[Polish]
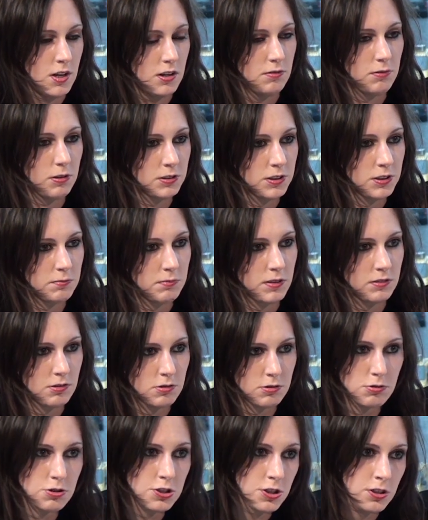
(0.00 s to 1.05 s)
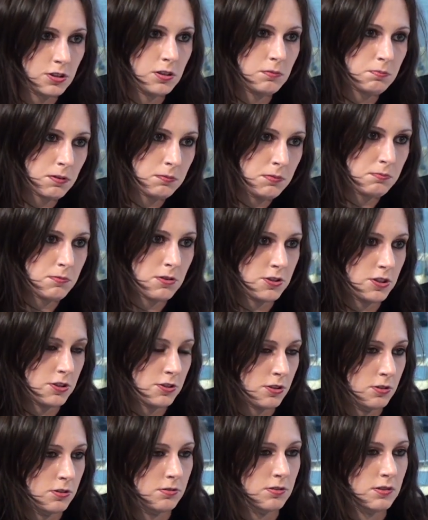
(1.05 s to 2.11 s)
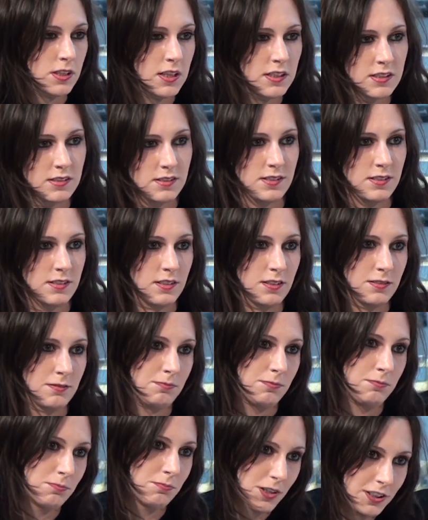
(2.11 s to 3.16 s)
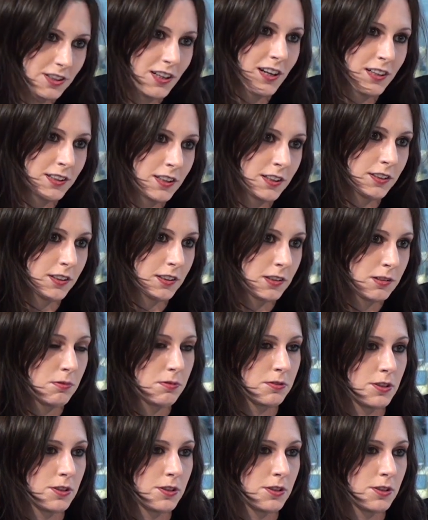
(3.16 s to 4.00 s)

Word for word: Wolnej Białorusi i pomimo, że to nie jest y, idealna, jak mhm.